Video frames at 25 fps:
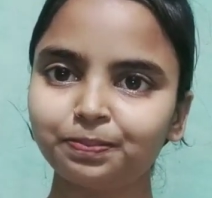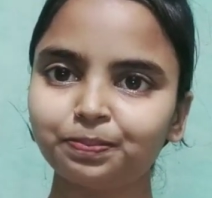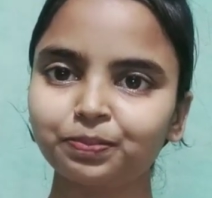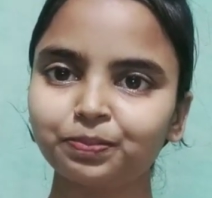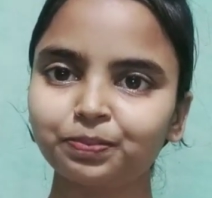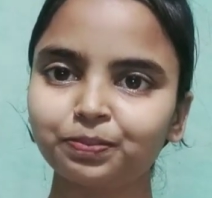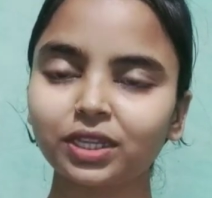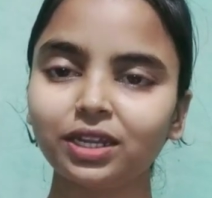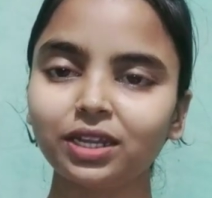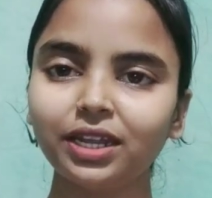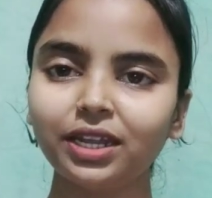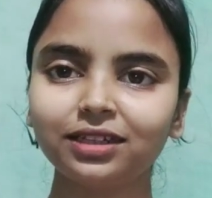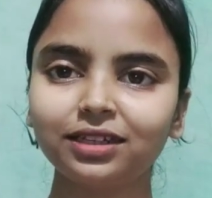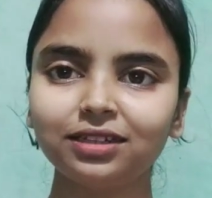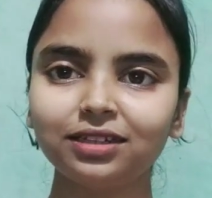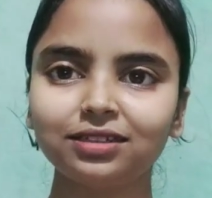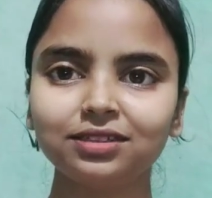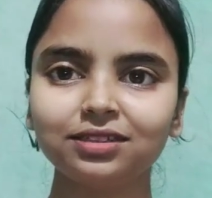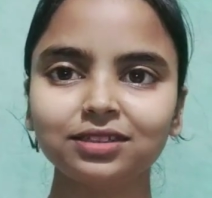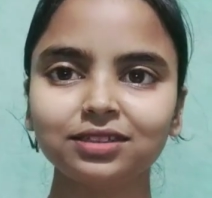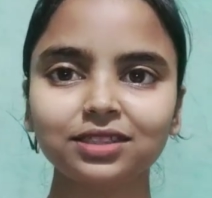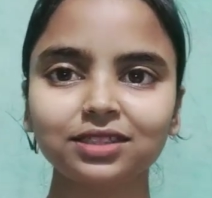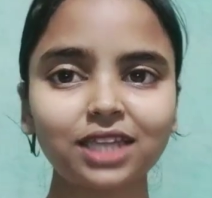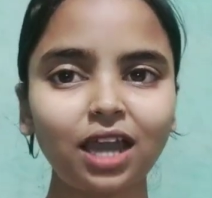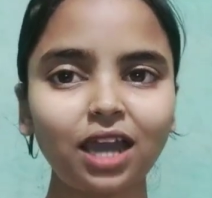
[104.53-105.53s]
लेकिन
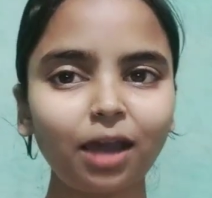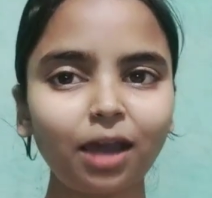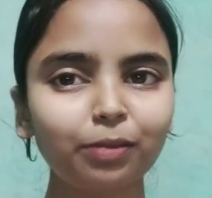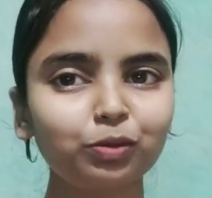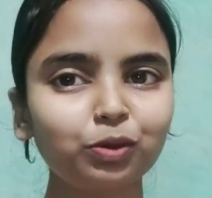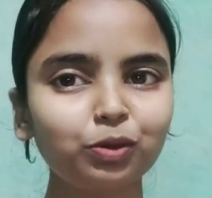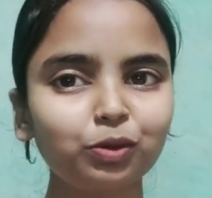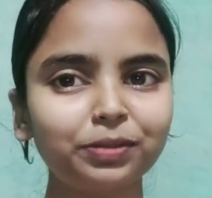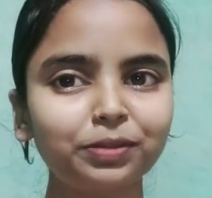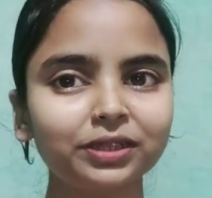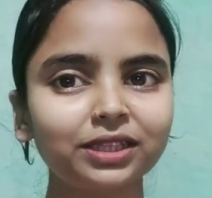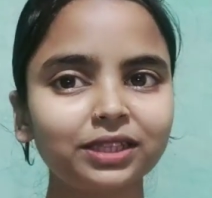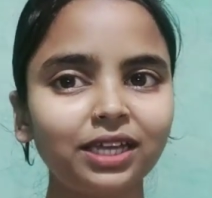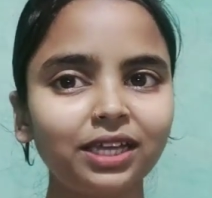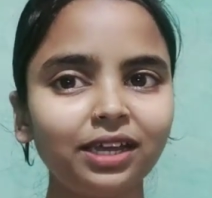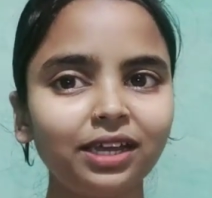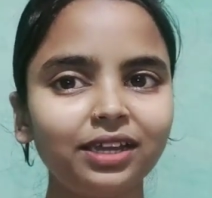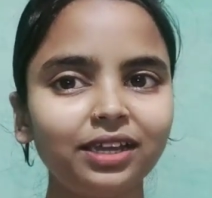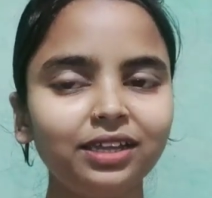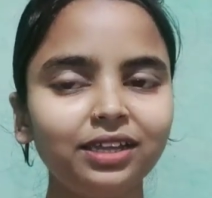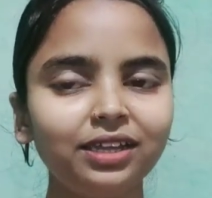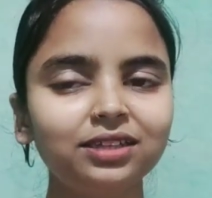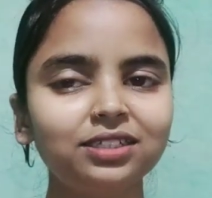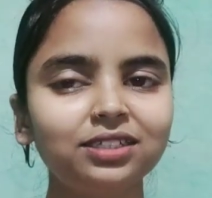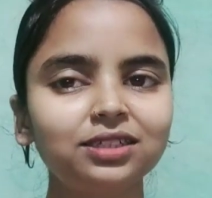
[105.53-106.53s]
क्या आपको पता है
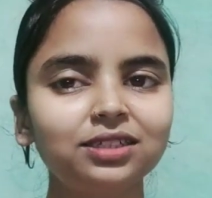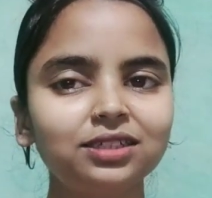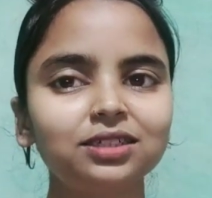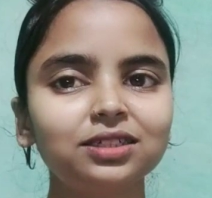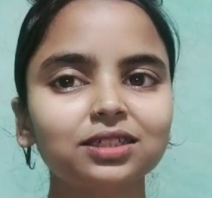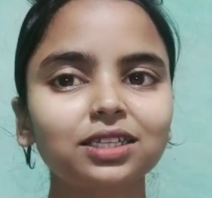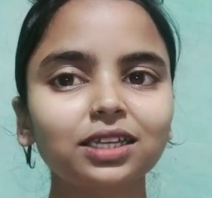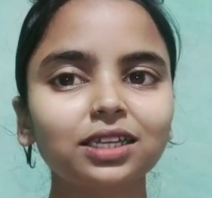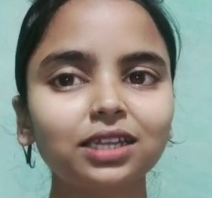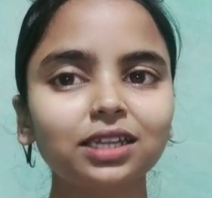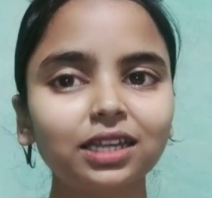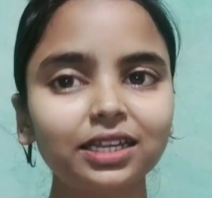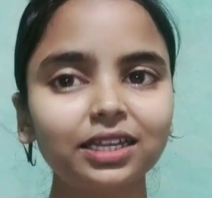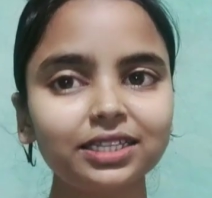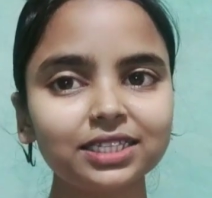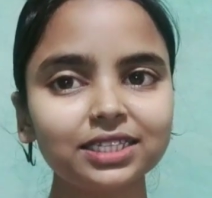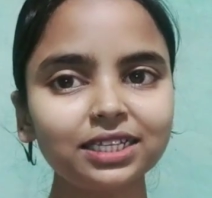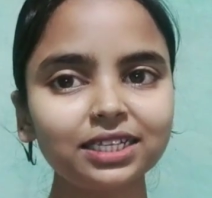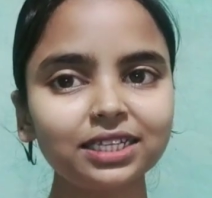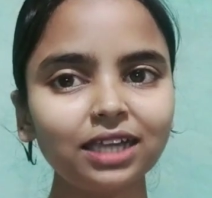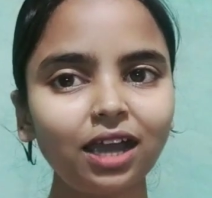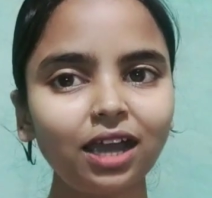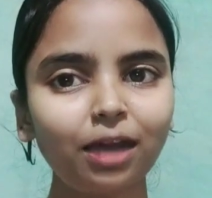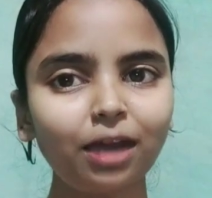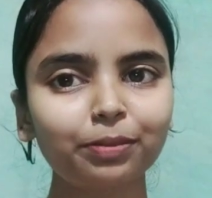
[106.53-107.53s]
कि क्लिनजिंग
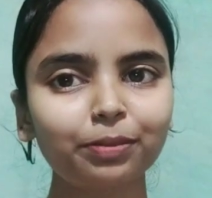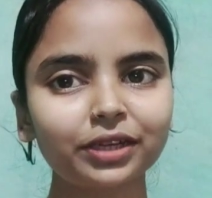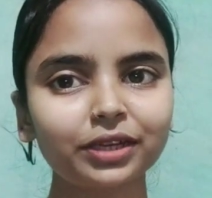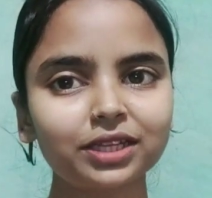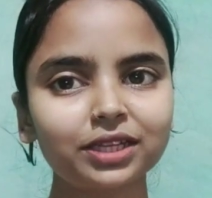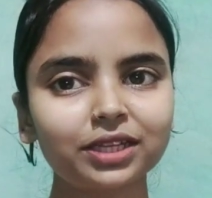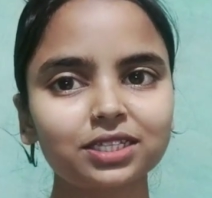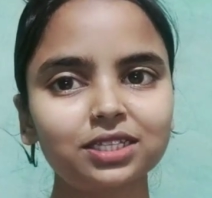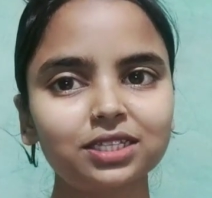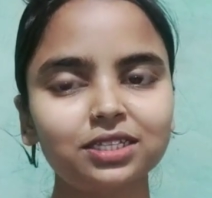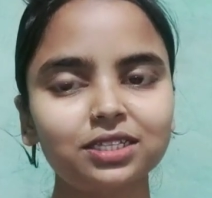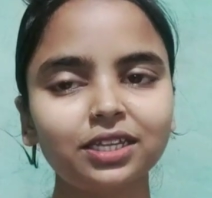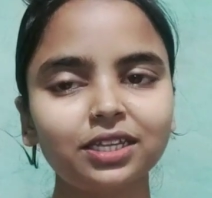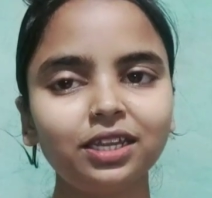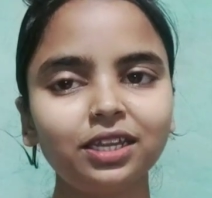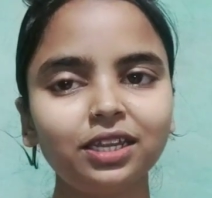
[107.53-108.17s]
आपके स्किन के